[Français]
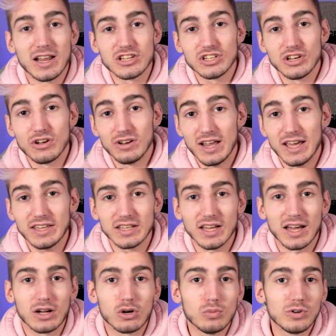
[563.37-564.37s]
à lâcher un like,
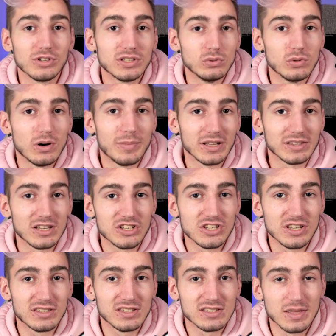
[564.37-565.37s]
à commenter ou à
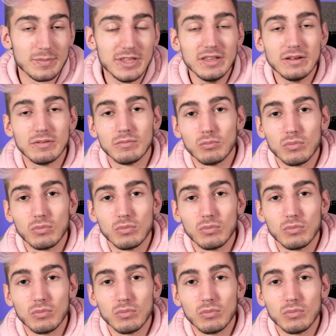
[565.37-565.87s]
partager à tes amis.